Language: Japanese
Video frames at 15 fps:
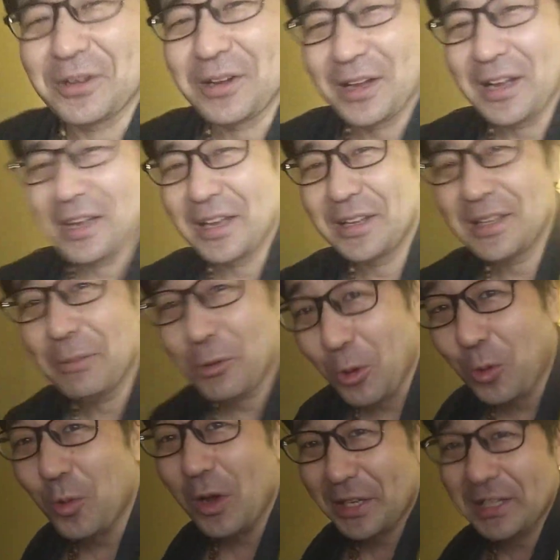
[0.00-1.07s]
はい、でも
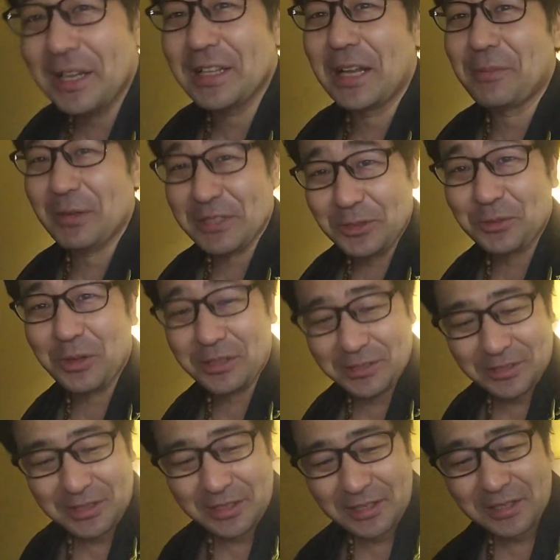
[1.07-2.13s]
ここは綺麗になりましたとりあえず、
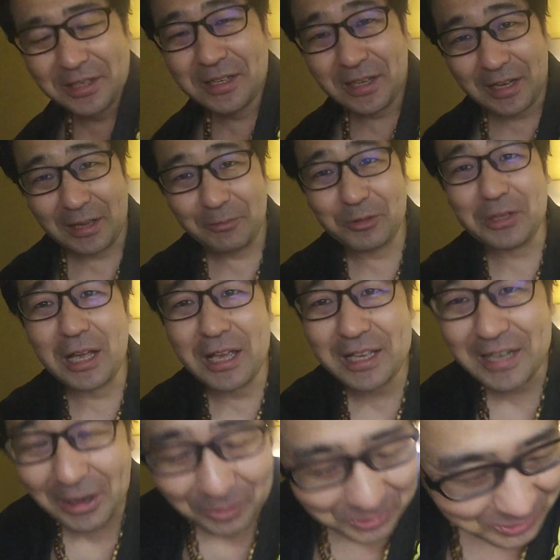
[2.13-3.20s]
はい、もう大
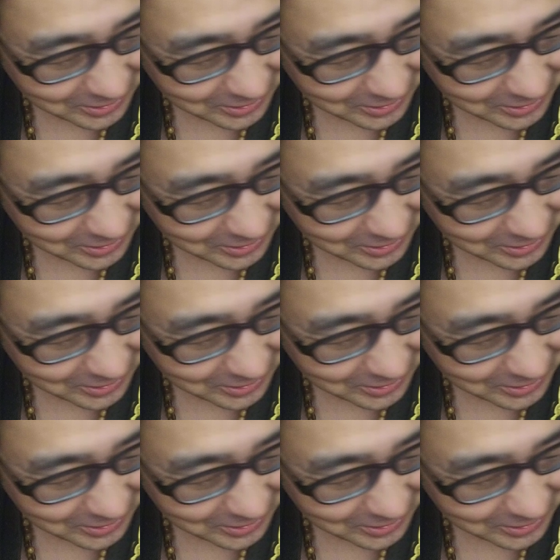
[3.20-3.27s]
変なこ